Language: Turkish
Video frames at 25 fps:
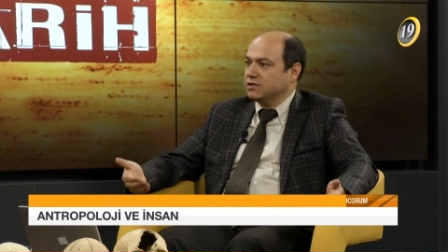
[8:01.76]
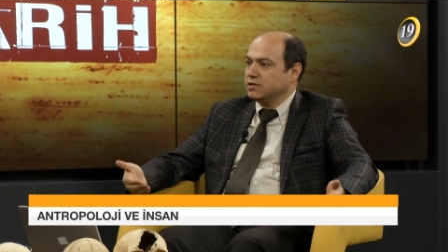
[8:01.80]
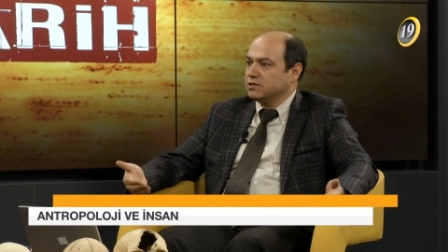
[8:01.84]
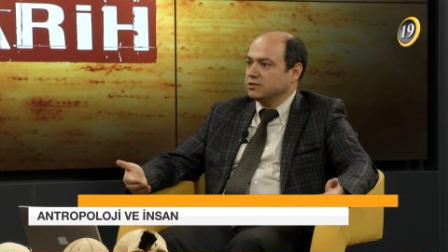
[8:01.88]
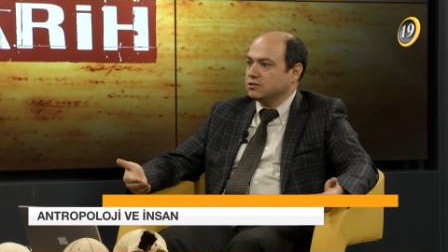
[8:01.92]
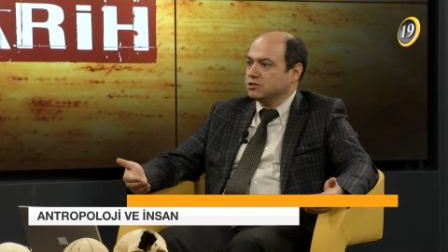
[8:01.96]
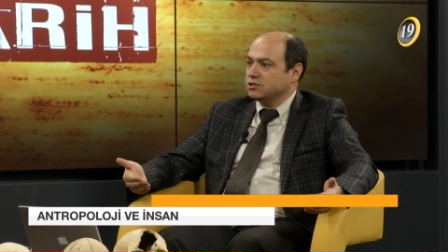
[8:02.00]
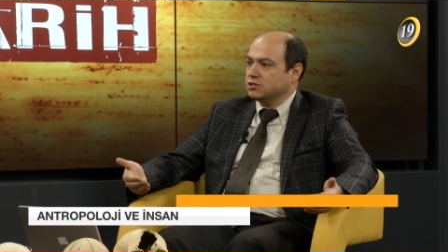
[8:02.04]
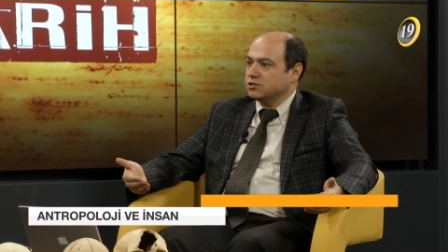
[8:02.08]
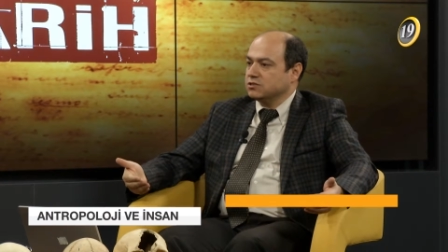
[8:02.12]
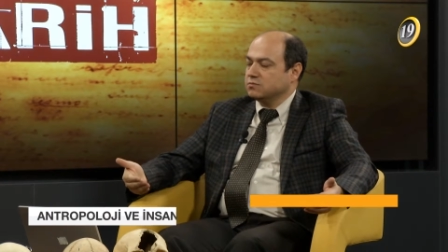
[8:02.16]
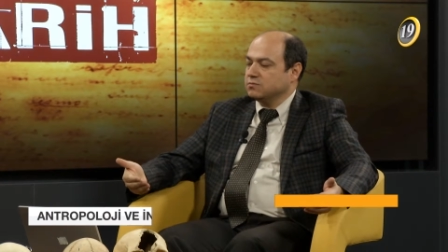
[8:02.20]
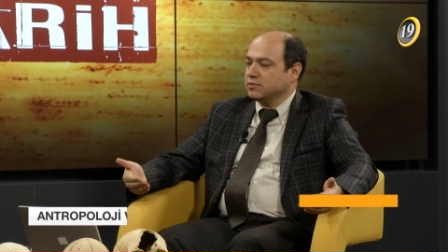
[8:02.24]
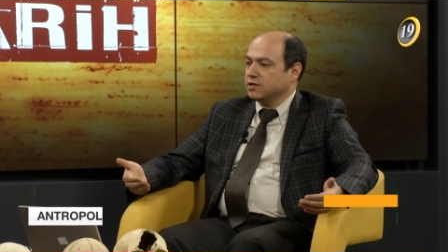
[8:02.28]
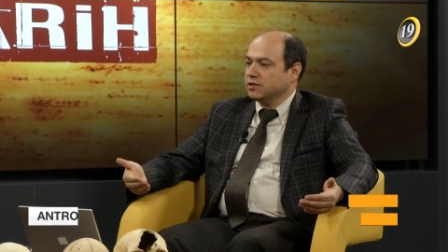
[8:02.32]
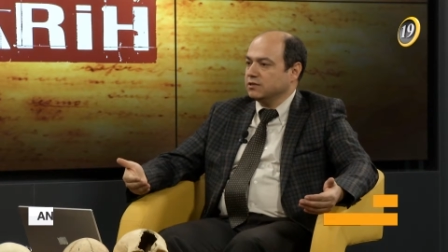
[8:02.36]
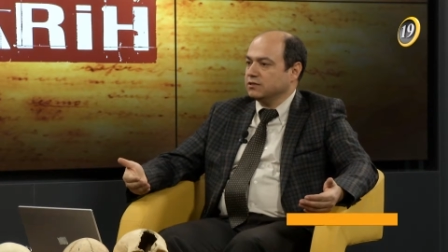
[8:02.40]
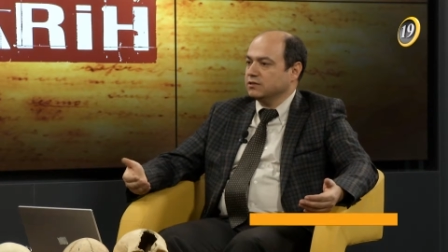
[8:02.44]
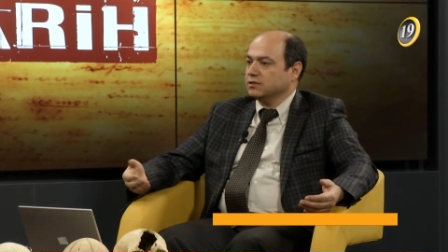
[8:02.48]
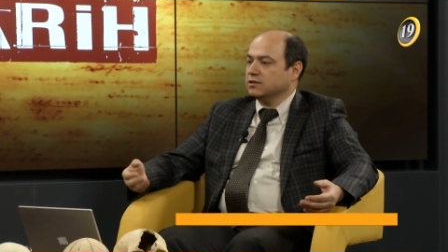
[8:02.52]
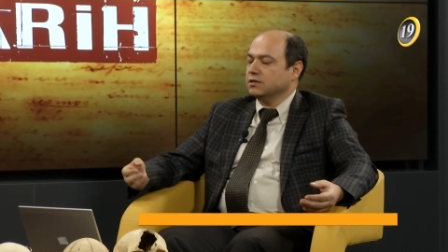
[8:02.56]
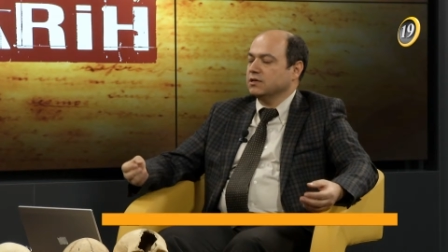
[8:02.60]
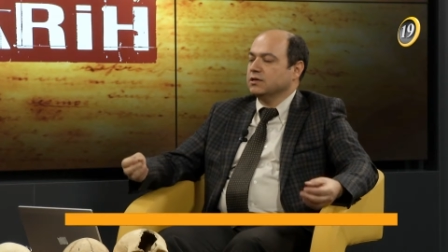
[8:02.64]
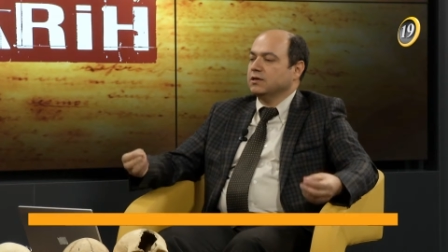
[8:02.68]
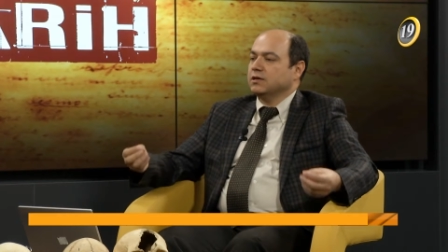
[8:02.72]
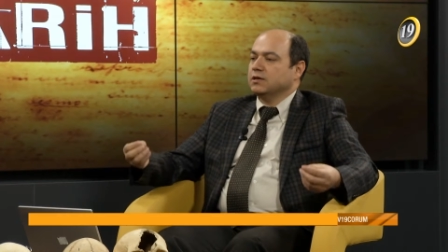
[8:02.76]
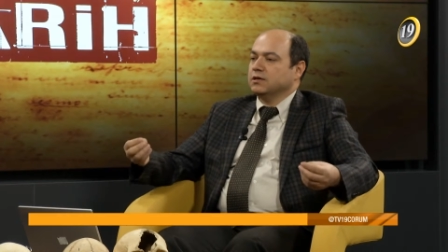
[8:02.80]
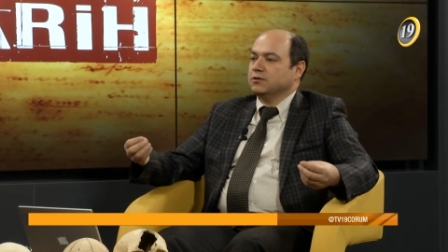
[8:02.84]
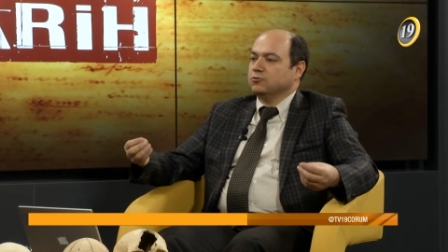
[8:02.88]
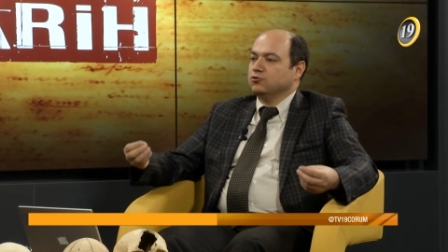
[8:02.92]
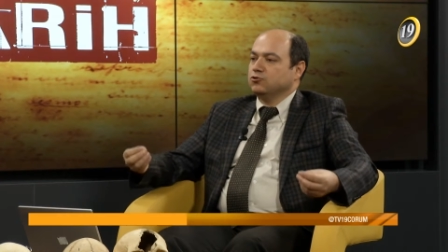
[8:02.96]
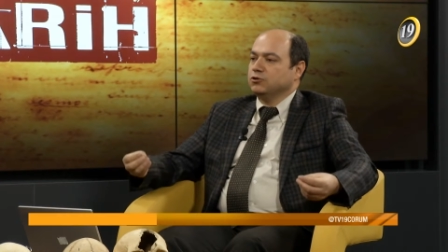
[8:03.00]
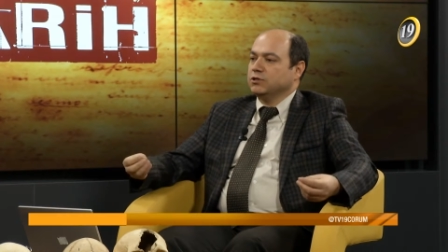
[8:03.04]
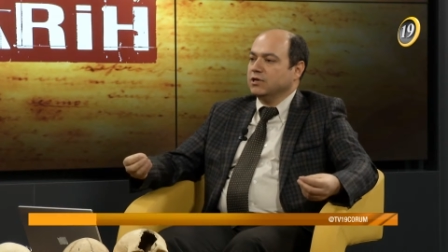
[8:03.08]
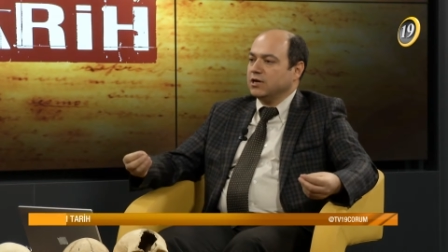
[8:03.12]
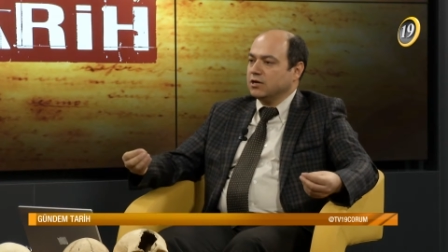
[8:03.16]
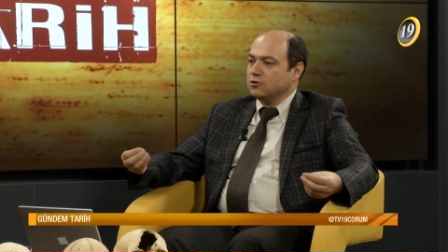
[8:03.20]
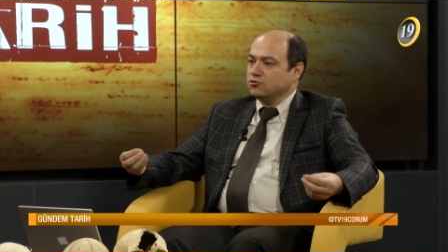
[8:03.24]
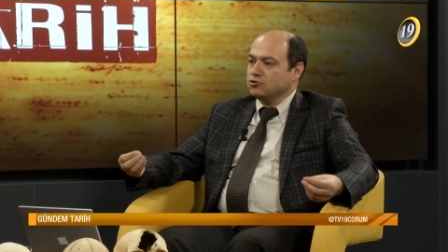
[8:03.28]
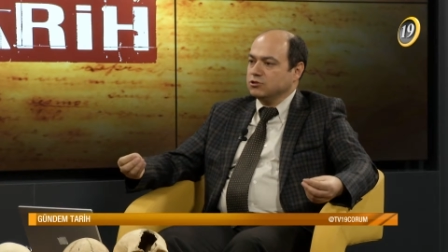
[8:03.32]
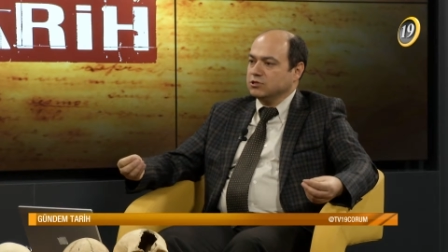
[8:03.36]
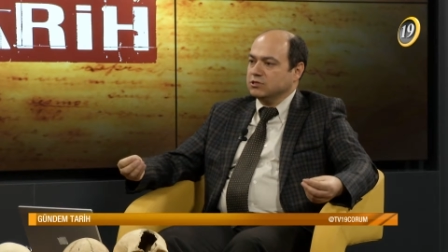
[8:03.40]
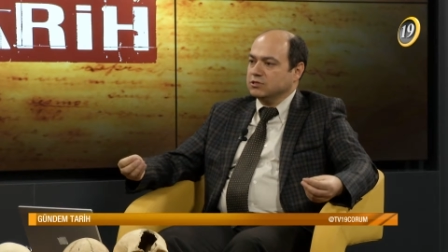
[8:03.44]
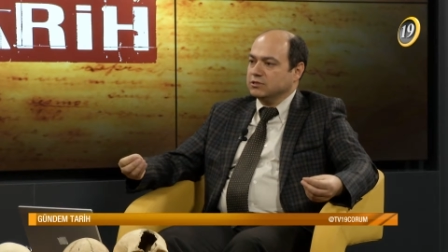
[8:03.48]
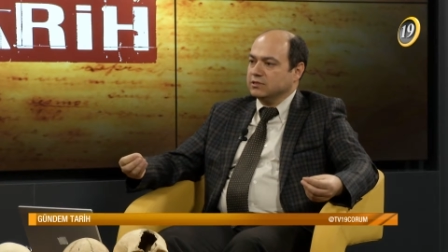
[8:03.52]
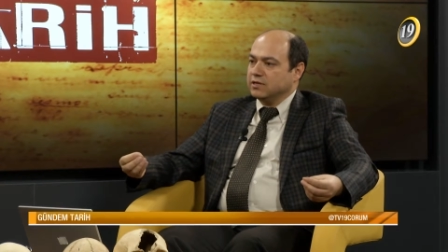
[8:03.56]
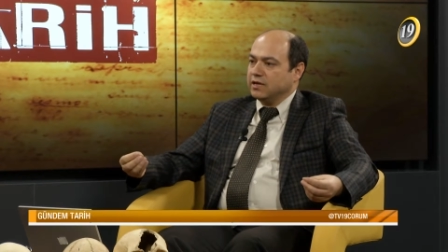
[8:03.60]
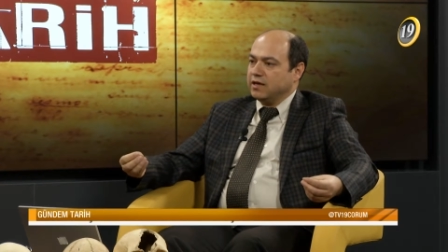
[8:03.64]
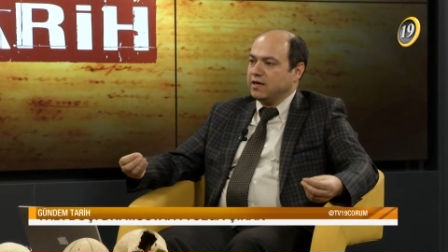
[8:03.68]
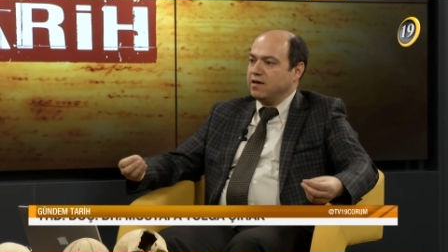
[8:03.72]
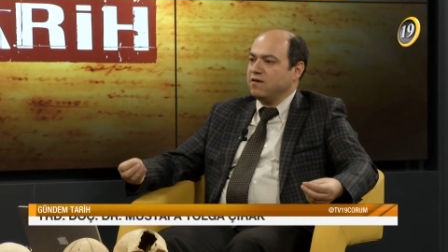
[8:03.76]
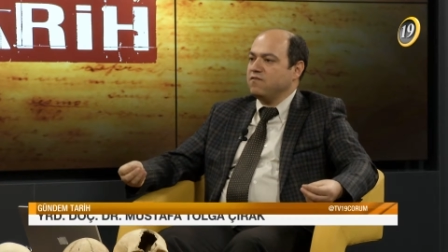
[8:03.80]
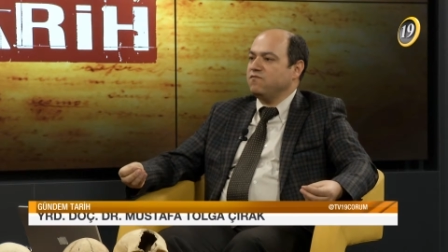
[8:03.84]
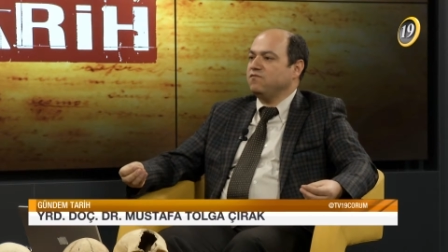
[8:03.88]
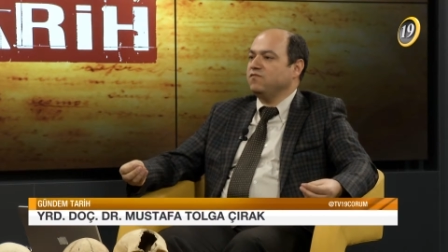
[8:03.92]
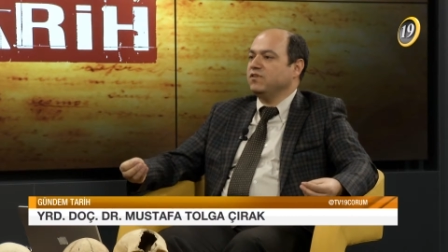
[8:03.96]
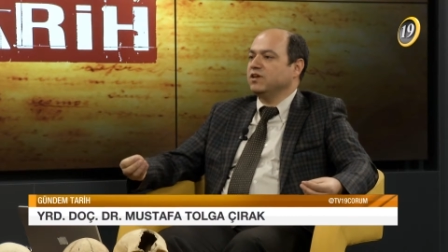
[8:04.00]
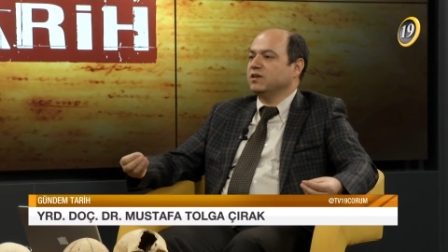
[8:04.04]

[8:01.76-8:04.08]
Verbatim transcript: yetiştirmekti. Dünya üzerinde en